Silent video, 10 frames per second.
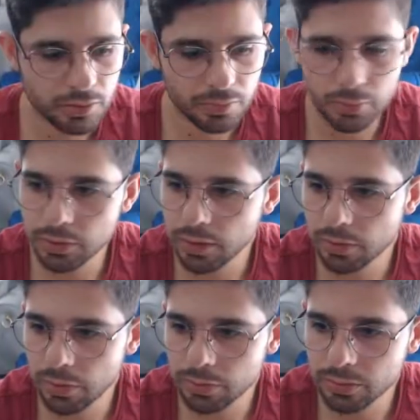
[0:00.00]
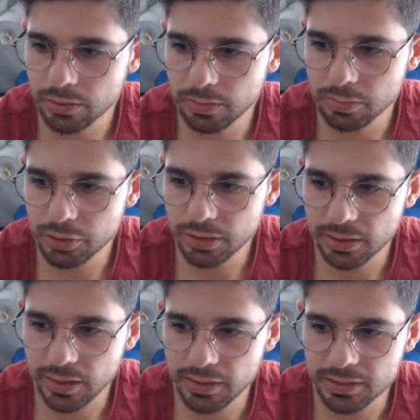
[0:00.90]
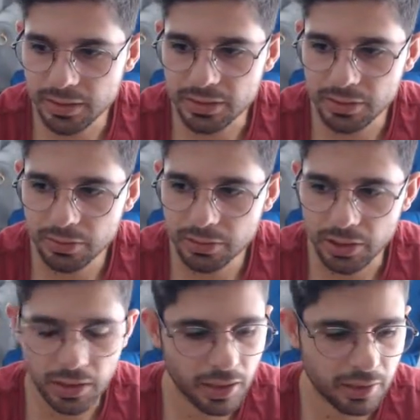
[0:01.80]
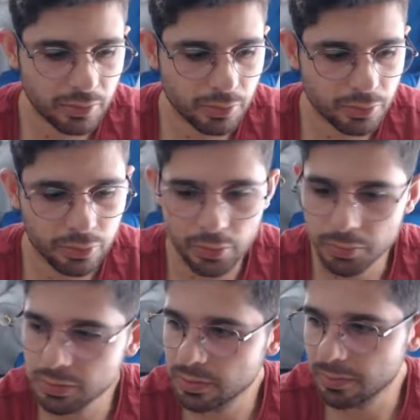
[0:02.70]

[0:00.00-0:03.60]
Burada gördüğünüz gibi bu şekilde seçtiği şeyler gözüküyormuş.